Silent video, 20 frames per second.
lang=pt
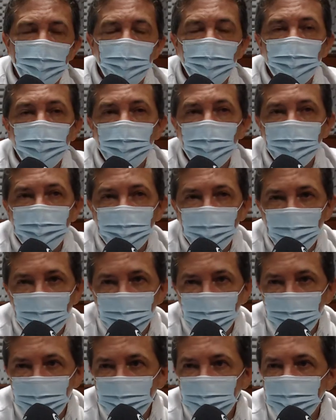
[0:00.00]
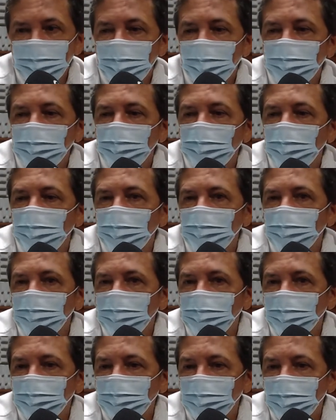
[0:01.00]
o processo licitatório
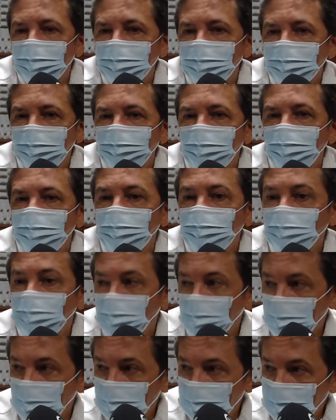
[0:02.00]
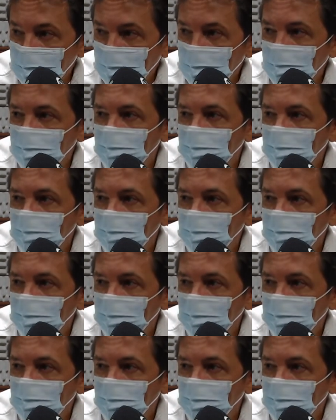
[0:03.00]
está praticamente pronto.